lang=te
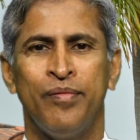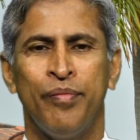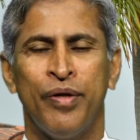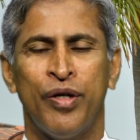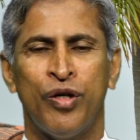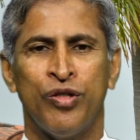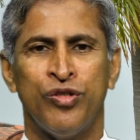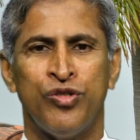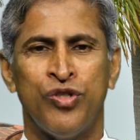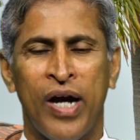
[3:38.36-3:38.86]

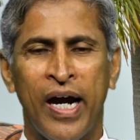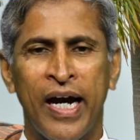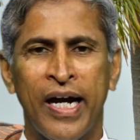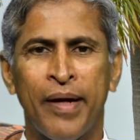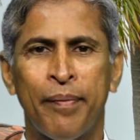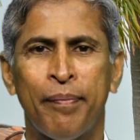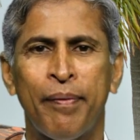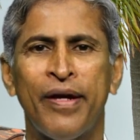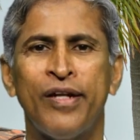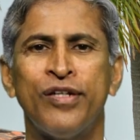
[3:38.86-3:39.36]
మీకు
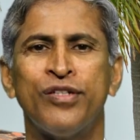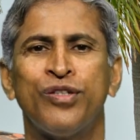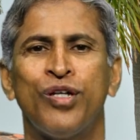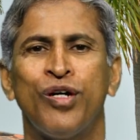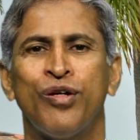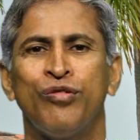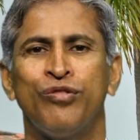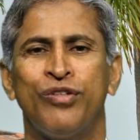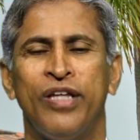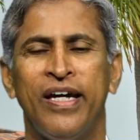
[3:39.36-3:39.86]
జాయింట్ పెయిన్స్
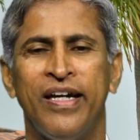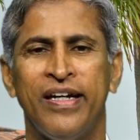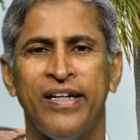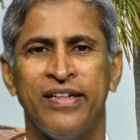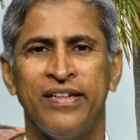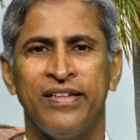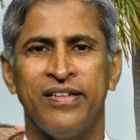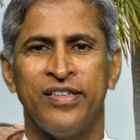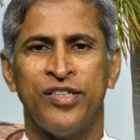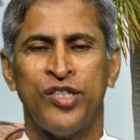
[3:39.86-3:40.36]
తగ్గుతాయి
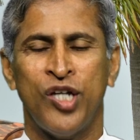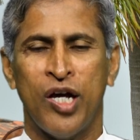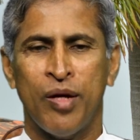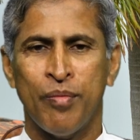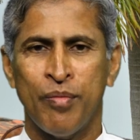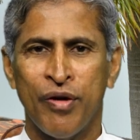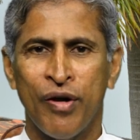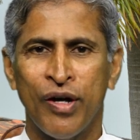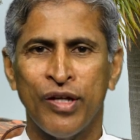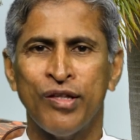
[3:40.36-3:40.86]

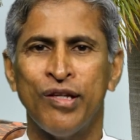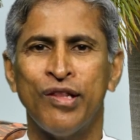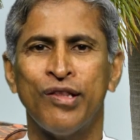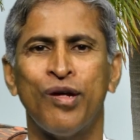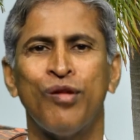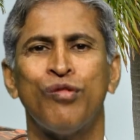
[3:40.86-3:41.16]
చర్మవ్యాధులు